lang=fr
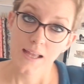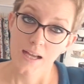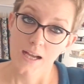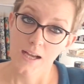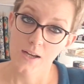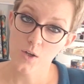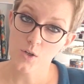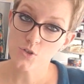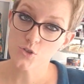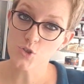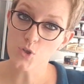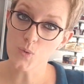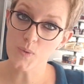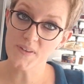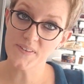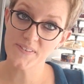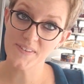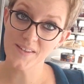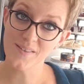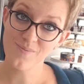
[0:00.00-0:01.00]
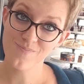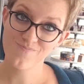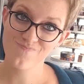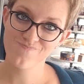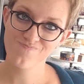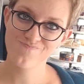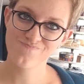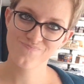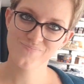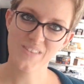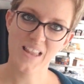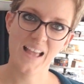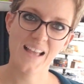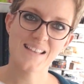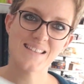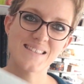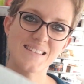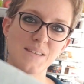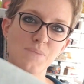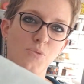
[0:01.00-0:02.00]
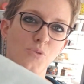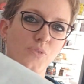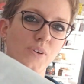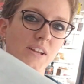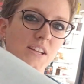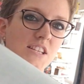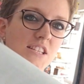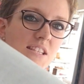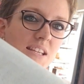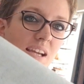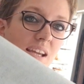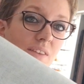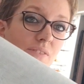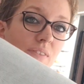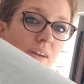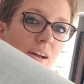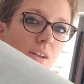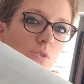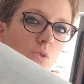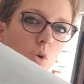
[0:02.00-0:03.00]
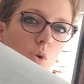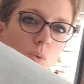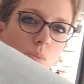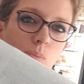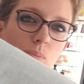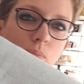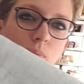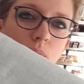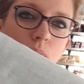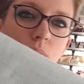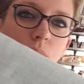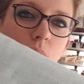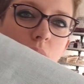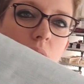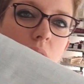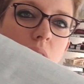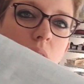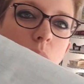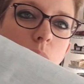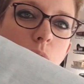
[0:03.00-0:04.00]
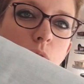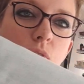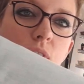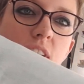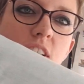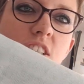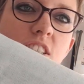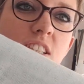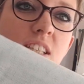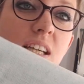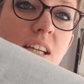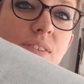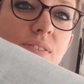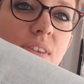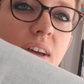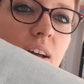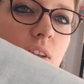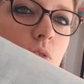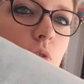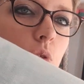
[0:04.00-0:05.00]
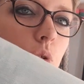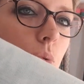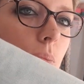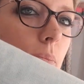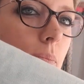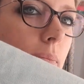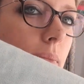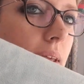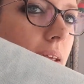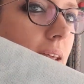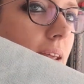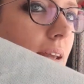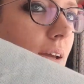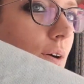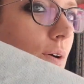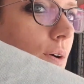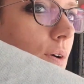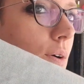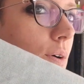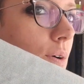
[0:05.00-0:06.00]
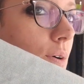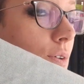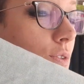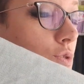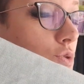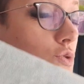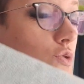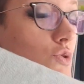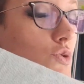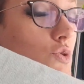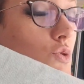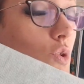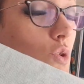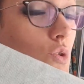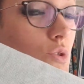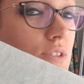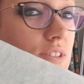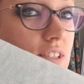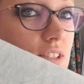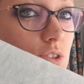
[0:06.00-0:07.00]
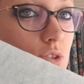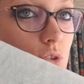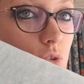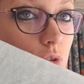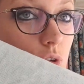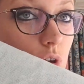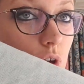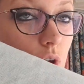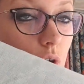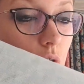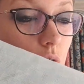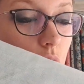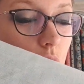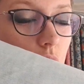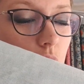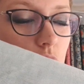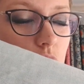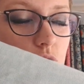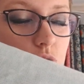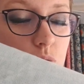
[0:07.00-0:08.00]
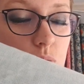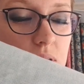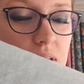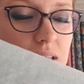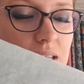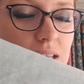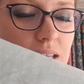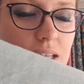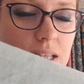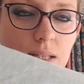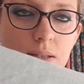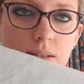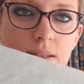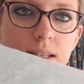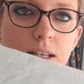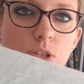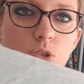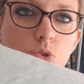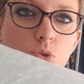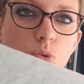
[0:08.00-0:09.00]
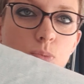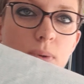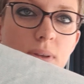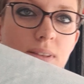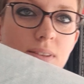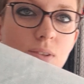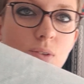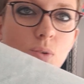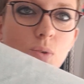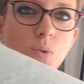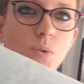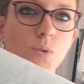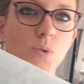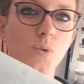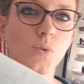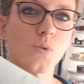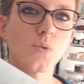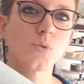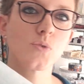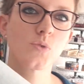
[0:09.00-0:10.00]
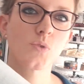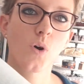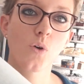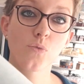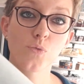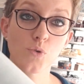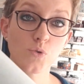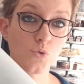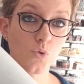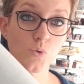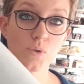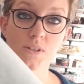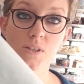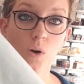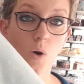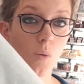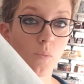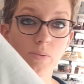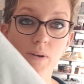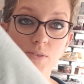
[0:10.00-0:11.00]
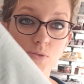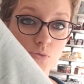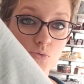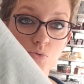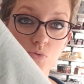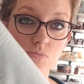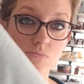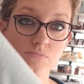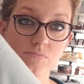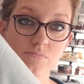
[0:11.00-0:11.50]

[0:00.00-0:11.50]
Alors celui-ci, c'est mon French Terry Verdo. Mon French Terry Verdo, mais euh, sur le site, je suis déçue parce que en photo, il rend pas du tout.